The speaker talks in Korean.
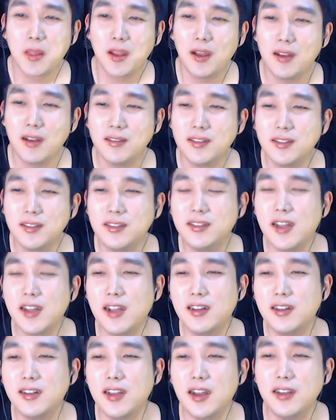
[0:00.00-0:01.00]
아, 네
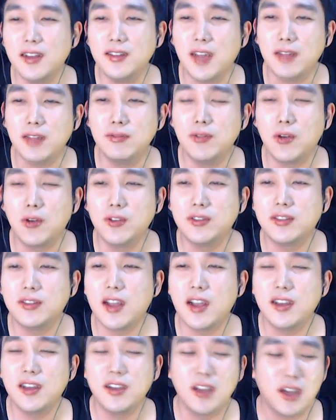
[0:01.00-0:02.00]
스타일이야? 나도 너
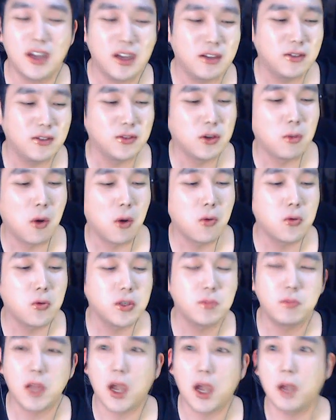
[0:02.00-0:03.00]
스타일이야. 어, 너
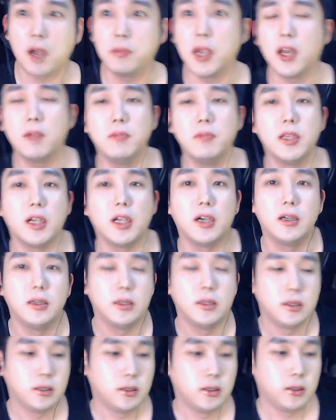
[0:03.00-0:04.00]
먹고 싶다. 아, 미안합니다.
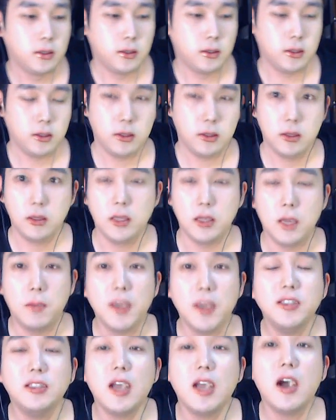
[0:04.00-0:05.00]
예,
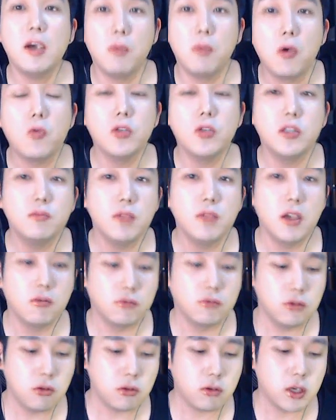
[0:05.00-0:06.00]
파스타가 먹고
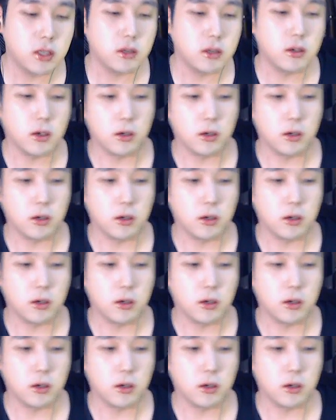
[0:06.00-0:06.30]
싶네요. 꾸덕해서요.